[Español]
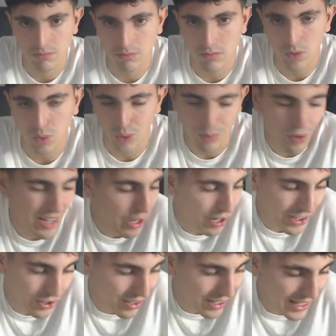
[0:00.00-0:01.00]
Tuvimos la
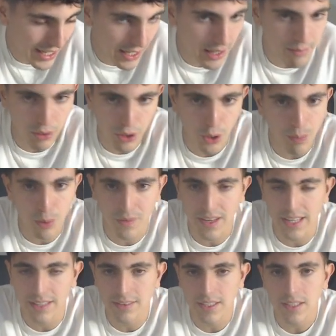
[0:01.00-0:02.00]
ocasión clara de ponernos por
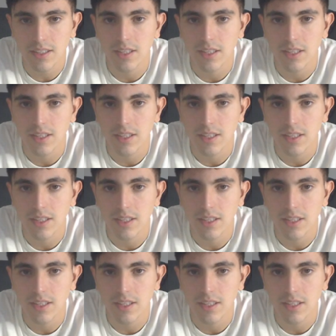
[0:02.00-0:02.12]
delante